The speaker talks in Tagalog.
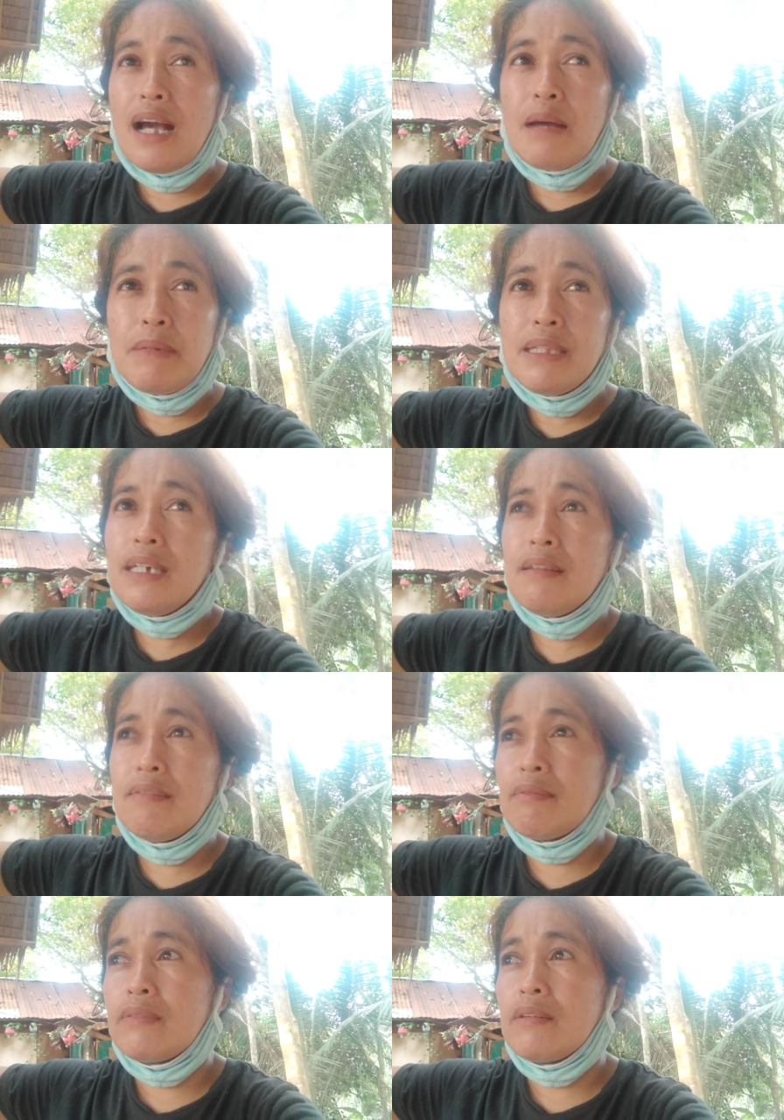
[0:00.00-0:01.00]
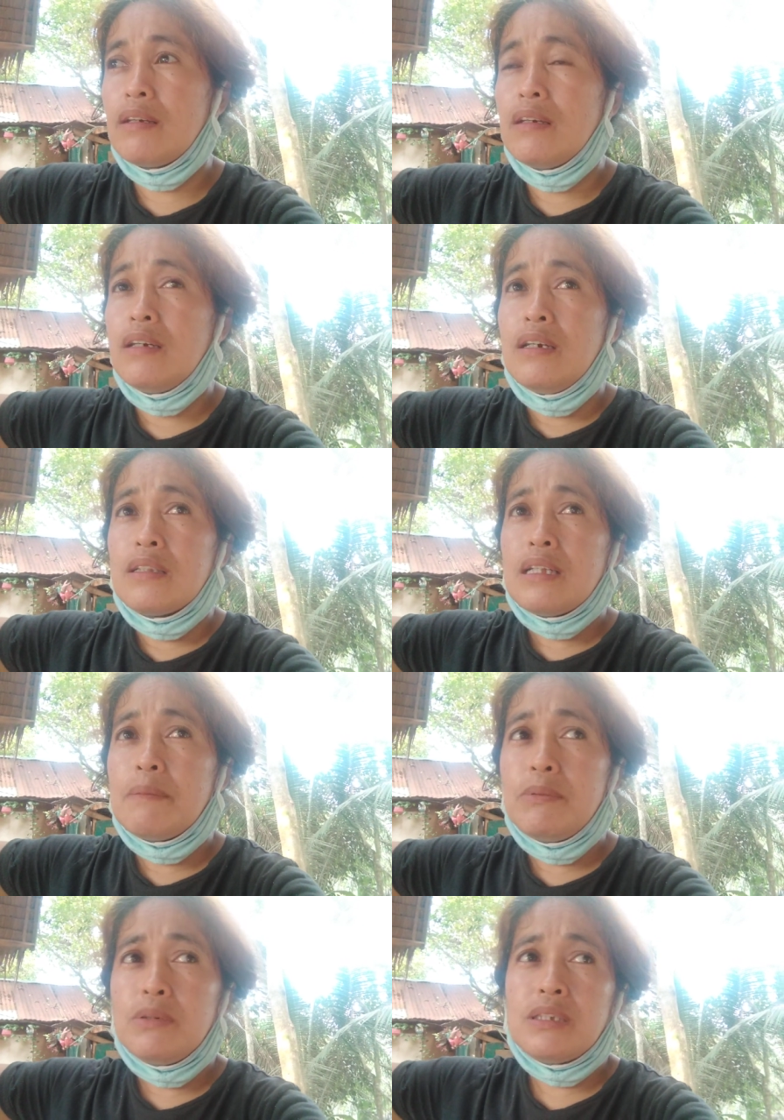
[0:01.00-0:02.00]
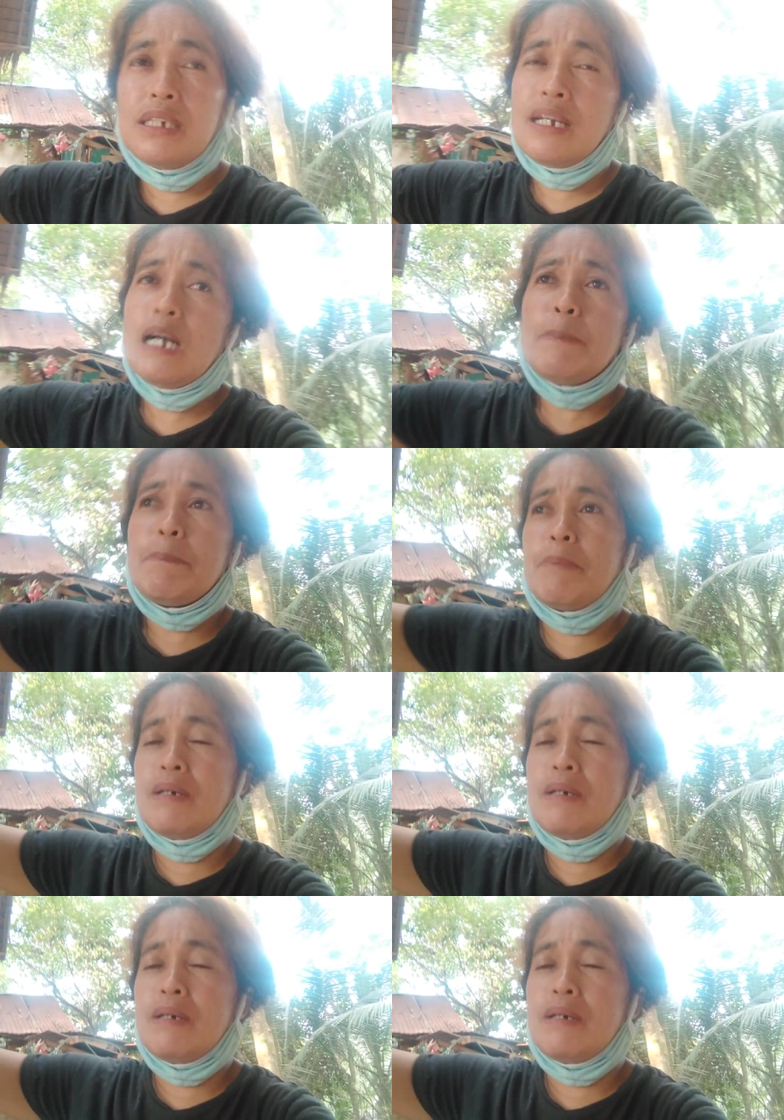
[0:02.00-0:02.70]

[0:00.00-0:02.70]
aminin. Tapos i-up